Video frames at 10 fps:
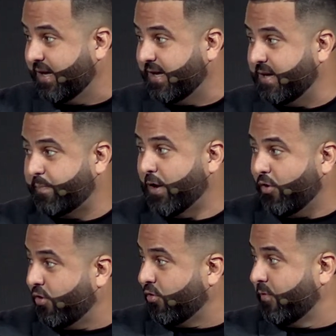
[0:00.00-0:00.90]
Y
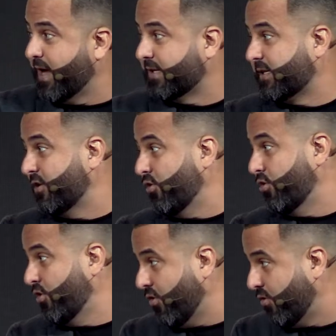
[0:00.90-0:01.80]
peor hubiera sido
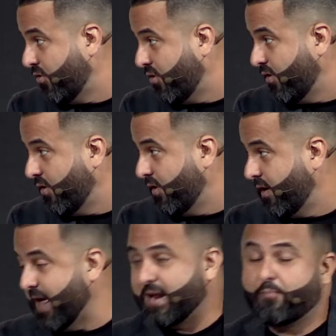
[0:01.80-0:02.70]
no.
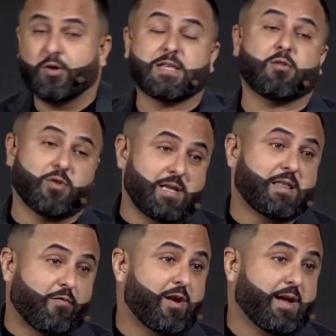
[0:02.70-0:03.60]
La respuesta correcta
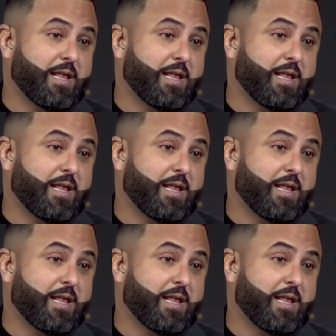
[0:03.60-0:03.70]
fue la que